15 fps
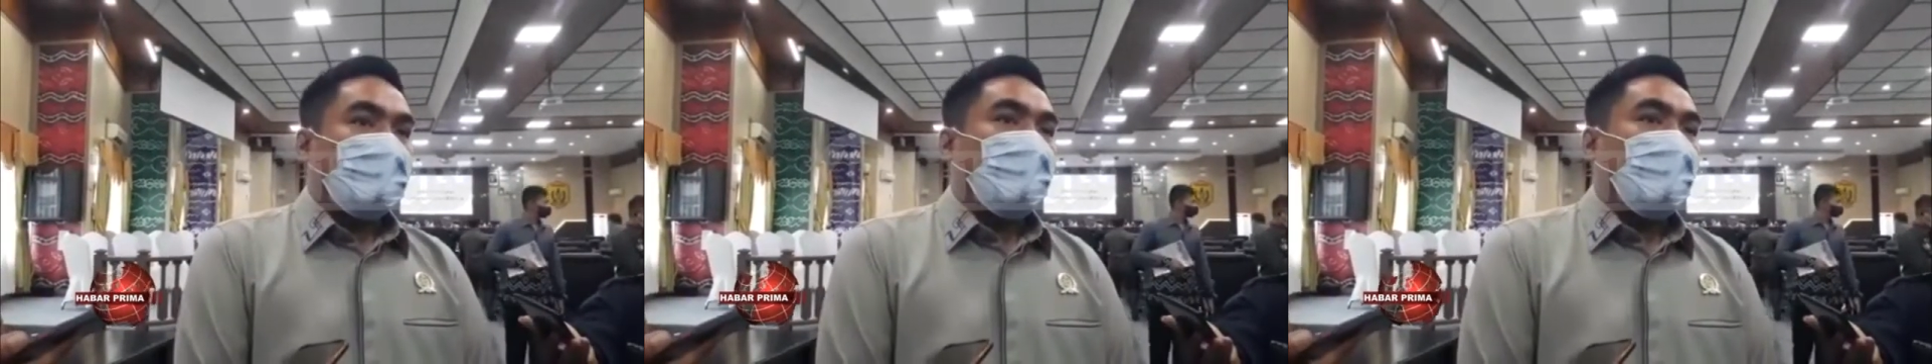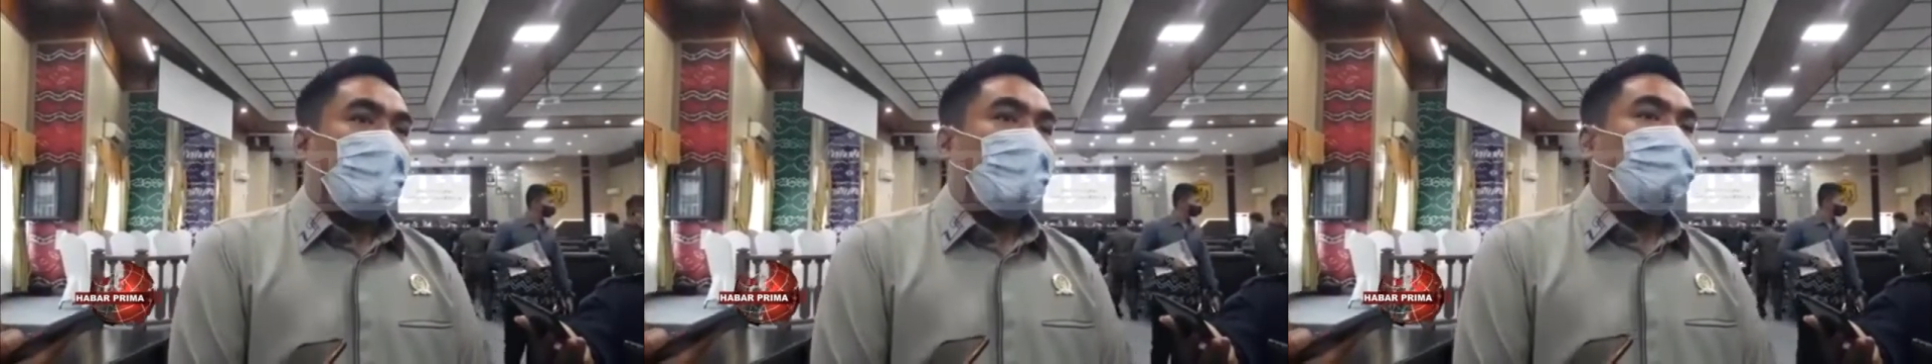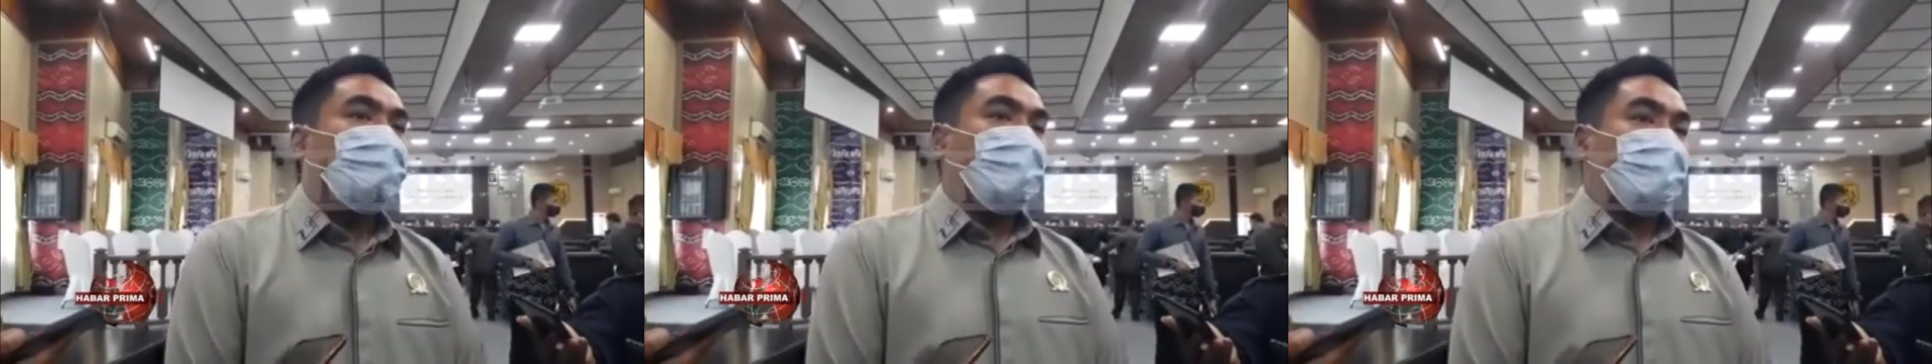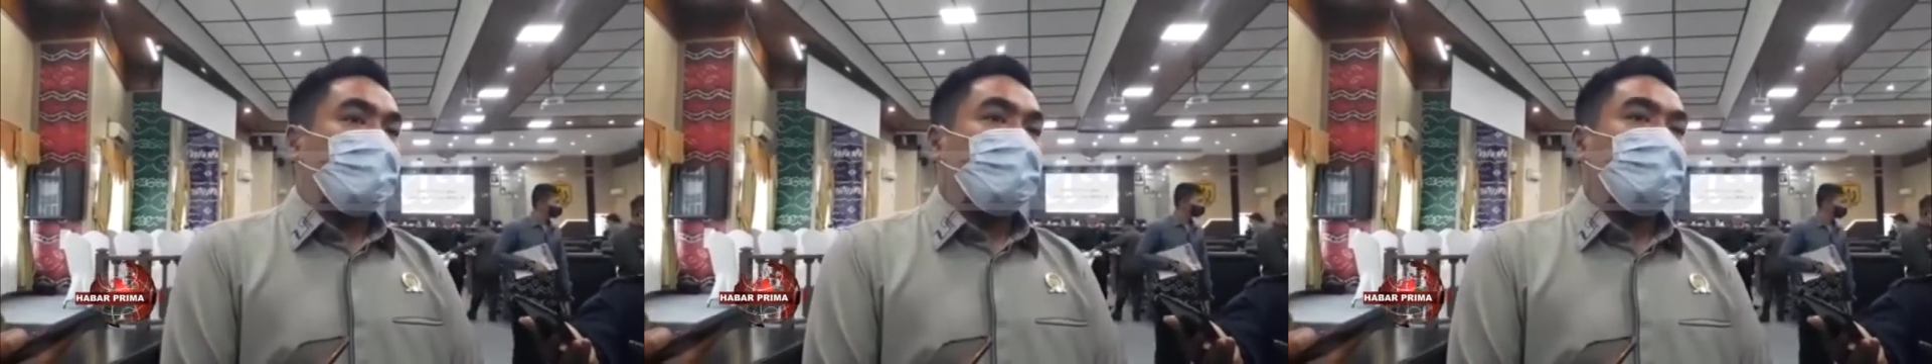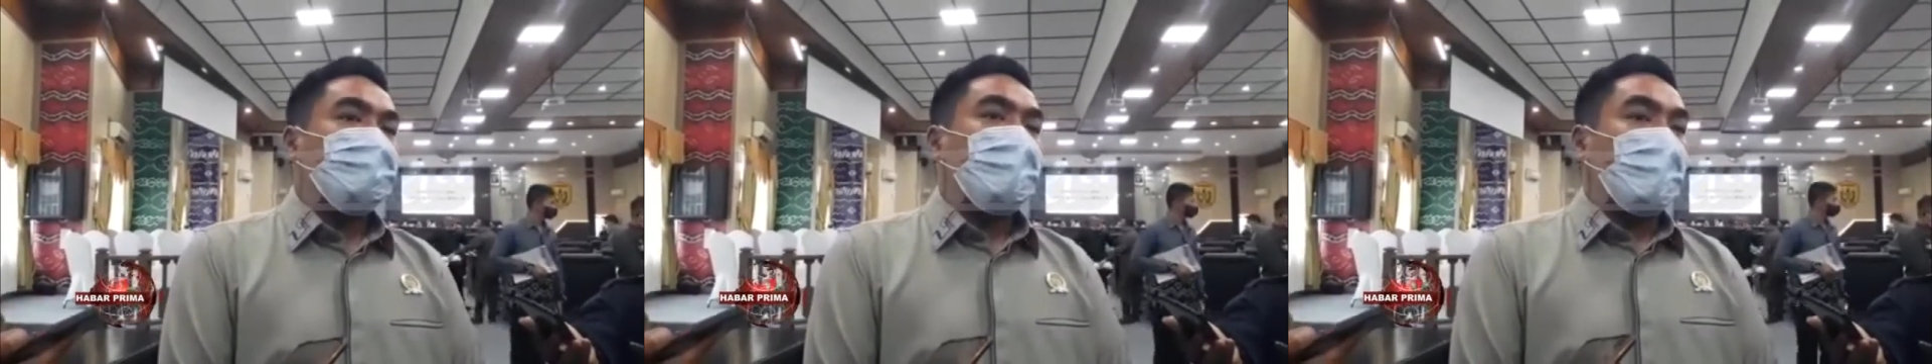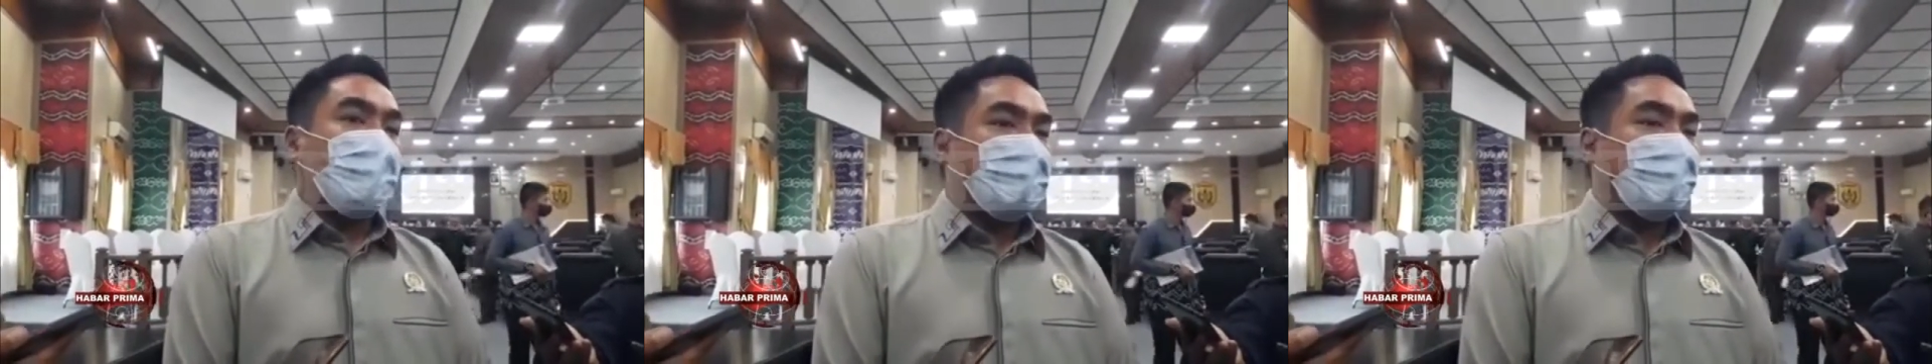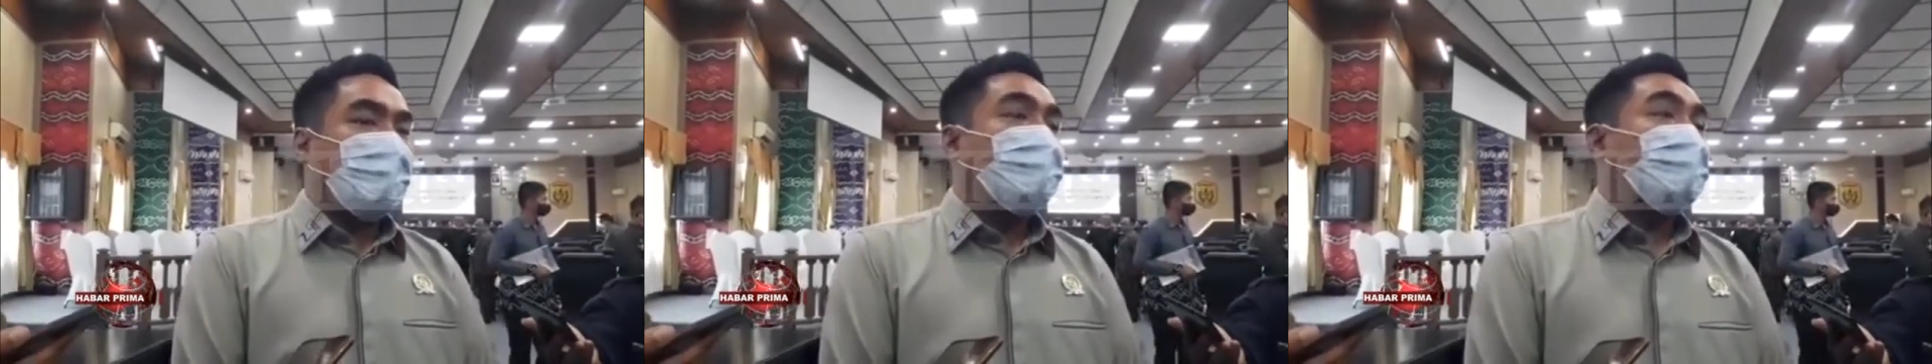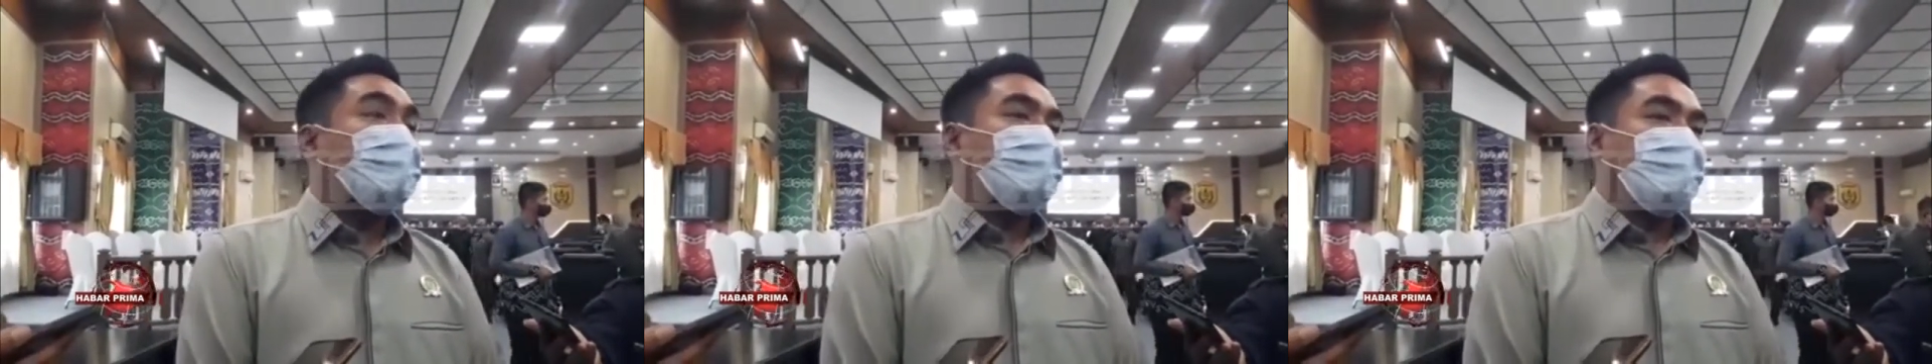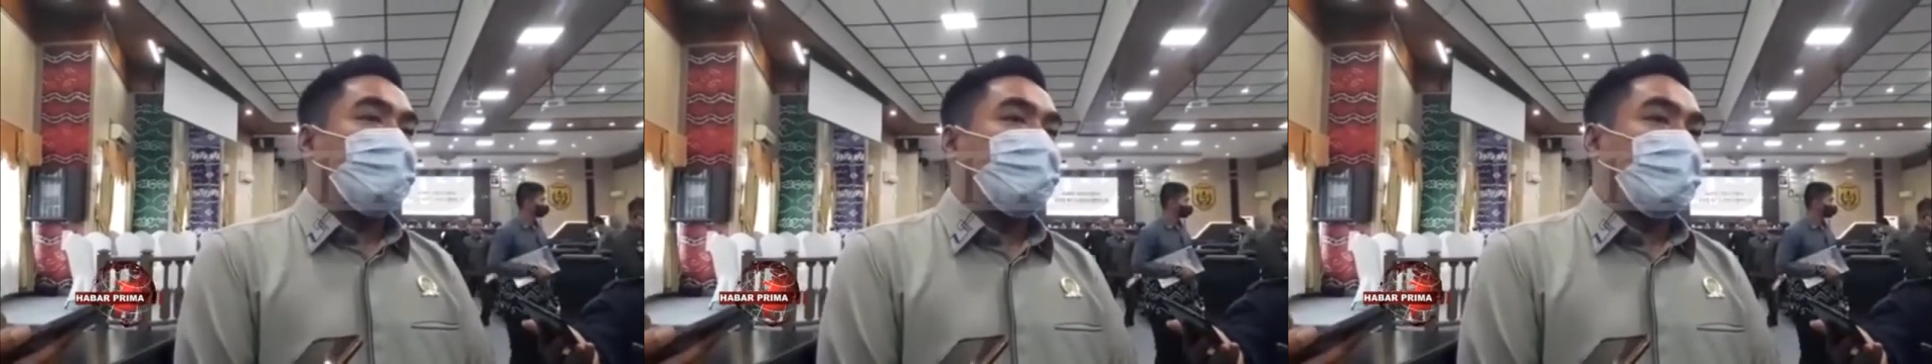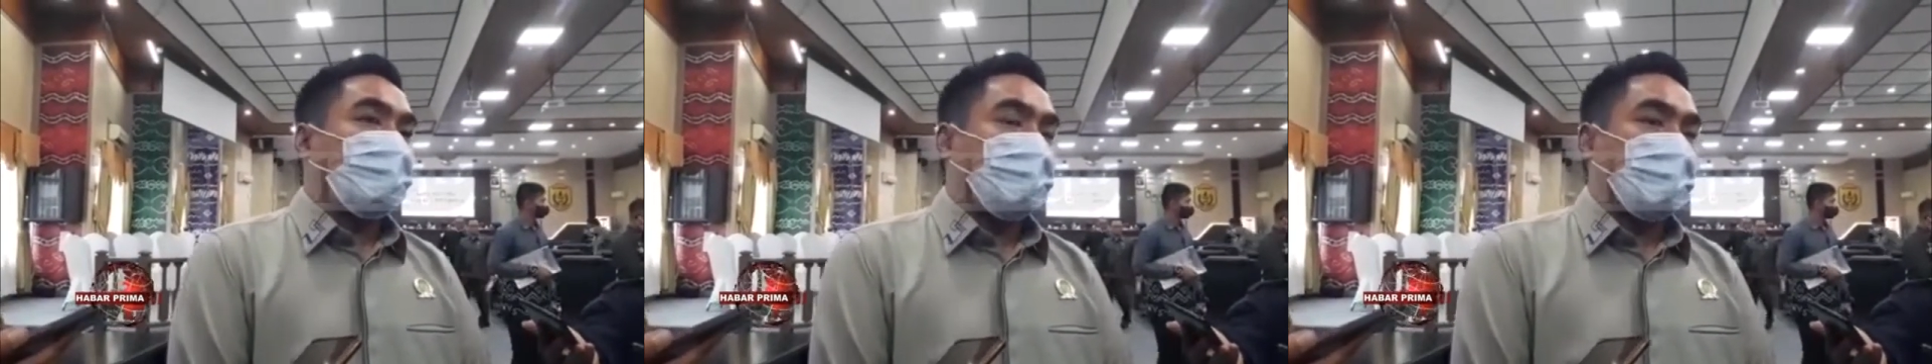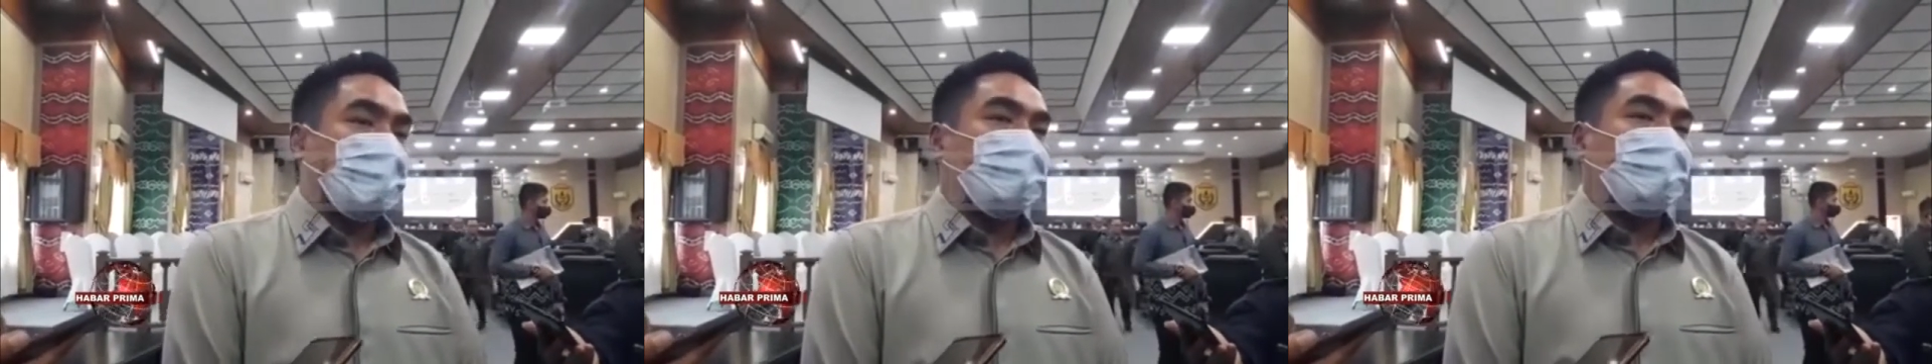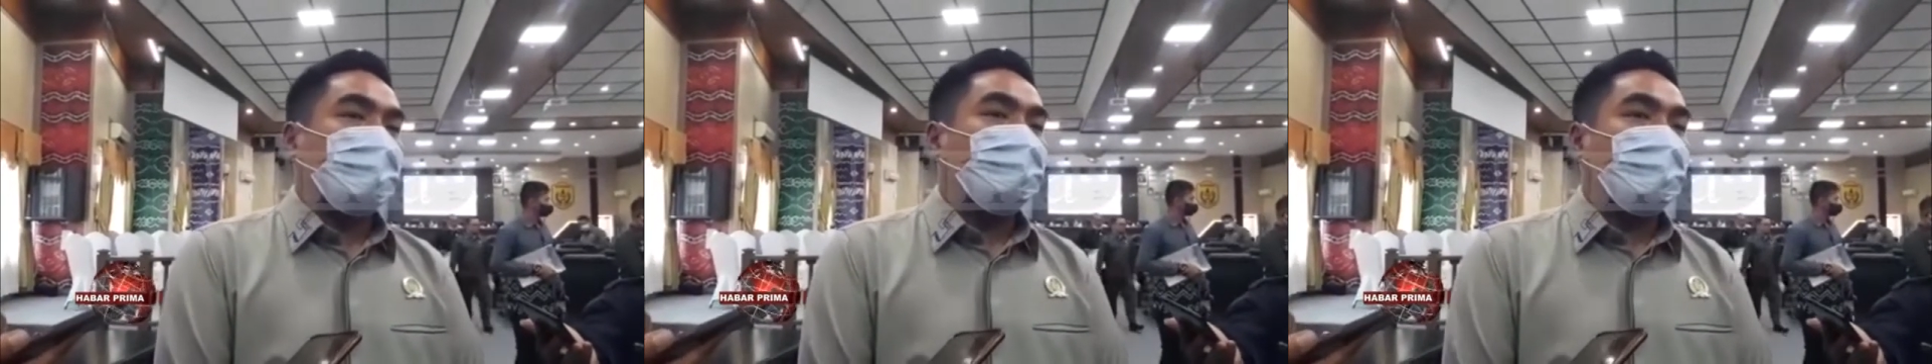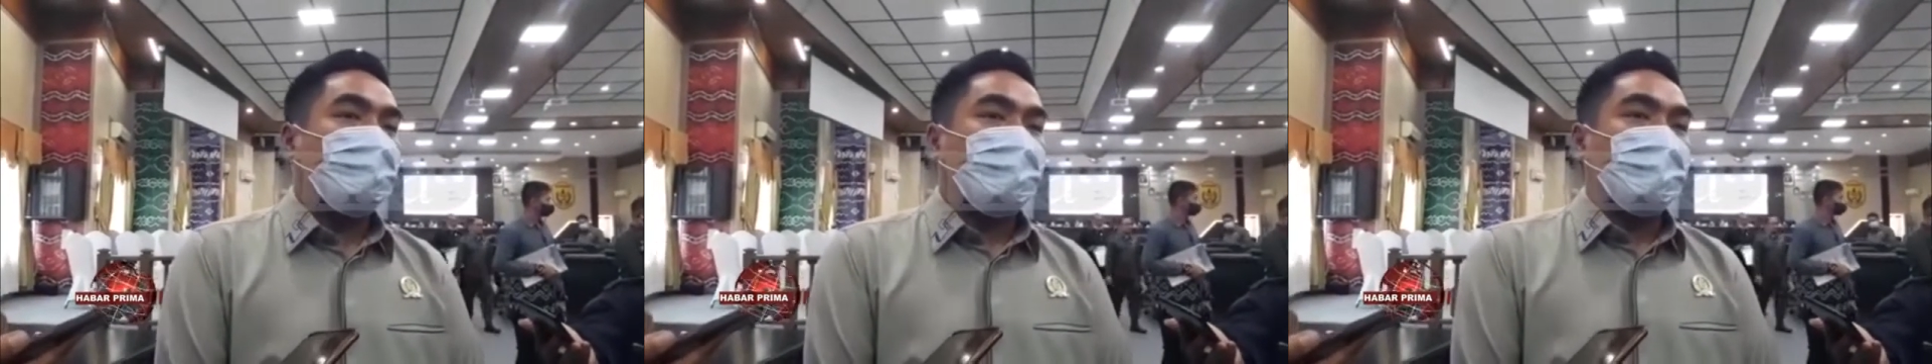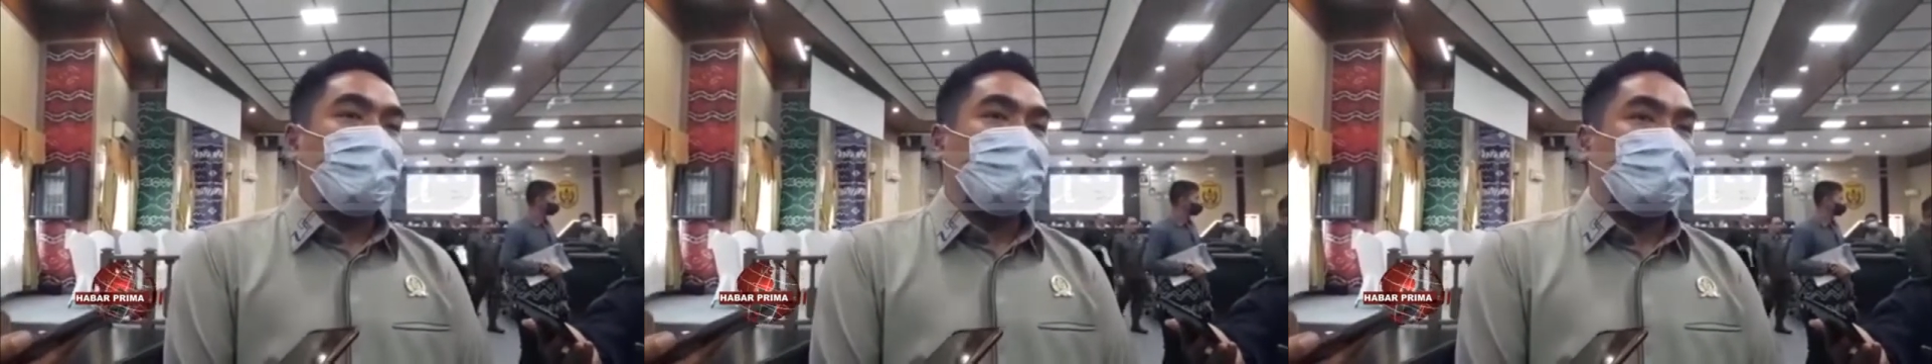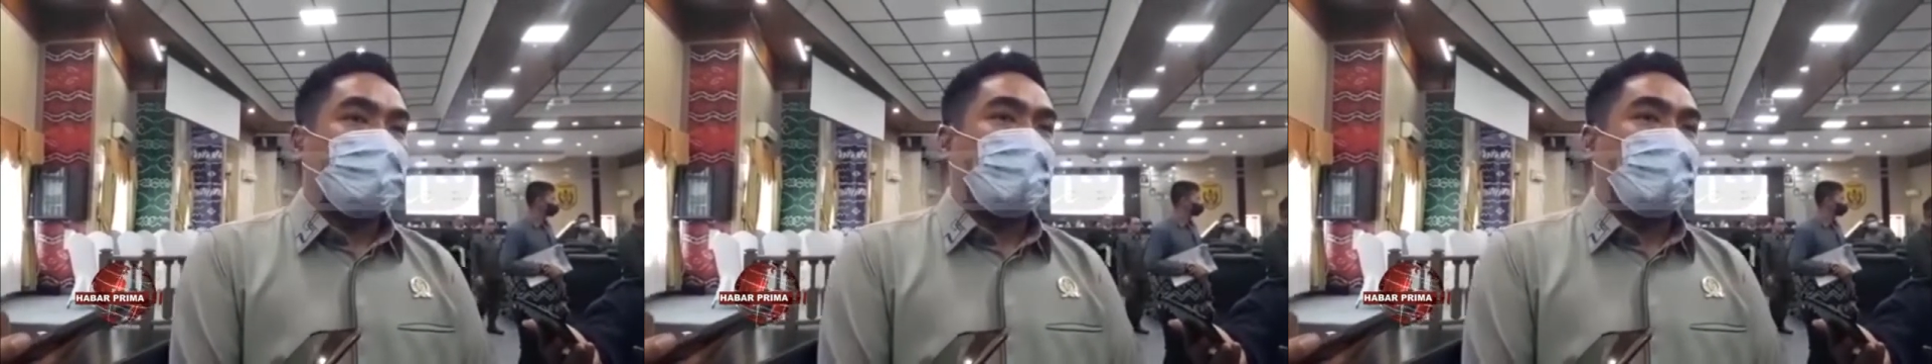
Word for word: hampir tidak adanya dilibatkannya pemerintah